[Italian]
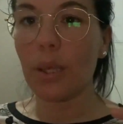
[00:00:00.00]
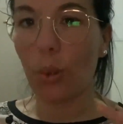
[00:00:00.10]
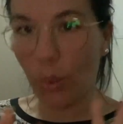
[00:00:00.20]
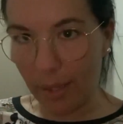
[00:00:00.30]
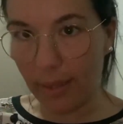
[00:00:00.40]

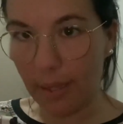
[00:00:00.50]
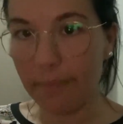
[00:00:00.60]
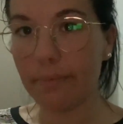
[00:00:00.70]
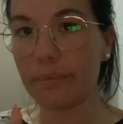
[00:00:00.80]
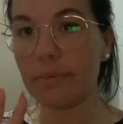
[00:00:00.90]
quindi
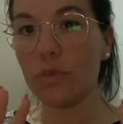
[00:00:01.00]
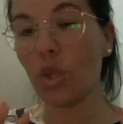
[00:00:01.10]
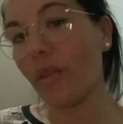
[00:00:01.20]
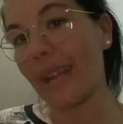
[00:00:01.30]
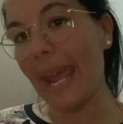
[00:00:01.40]

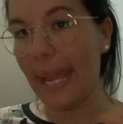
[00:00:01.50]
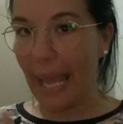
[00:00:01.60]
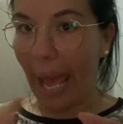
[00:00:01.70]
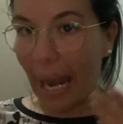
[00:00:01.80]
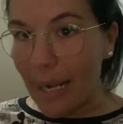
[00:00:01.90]
dovrei
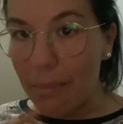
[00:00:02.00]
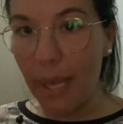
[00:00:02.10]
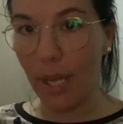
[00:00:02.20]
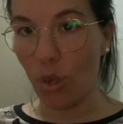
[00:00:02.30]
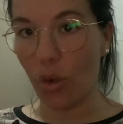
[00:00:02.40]

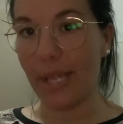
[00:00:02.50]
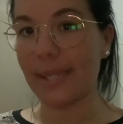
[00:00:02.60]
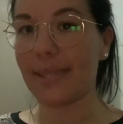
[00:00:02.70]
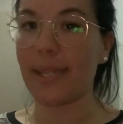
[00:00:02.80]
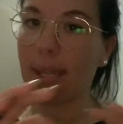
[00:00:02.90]
almeno
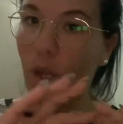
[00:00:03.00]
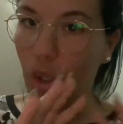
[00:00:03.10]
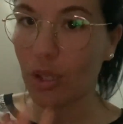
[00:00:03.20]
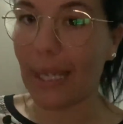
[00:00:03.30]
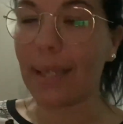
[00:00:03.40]
essere
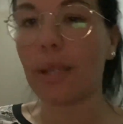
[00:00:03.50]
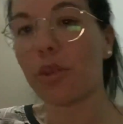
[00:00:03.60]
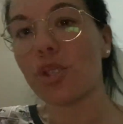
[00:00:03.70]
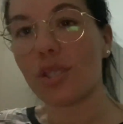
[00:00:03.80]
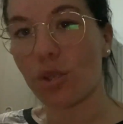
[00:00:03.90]
80,
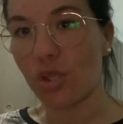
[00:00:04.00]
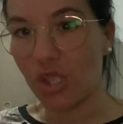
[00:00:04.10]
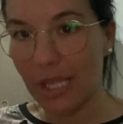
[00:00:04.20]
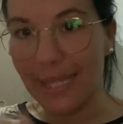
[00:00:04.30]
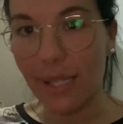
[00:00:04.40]
poi se sono
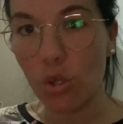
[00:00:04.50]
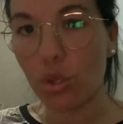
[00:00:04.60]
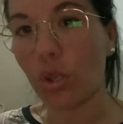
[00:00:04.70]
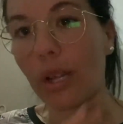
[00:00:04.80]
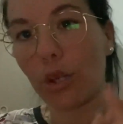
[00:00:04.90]
scesa
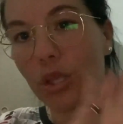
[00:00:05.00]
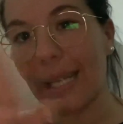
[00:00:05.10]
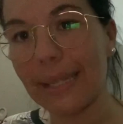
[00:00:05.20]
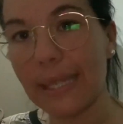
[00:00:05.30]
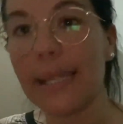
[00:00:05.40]
sotto la
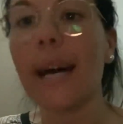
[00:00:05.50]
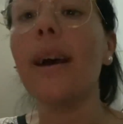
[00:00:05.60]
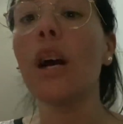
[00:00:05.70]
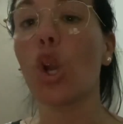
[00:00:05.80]
ottantina,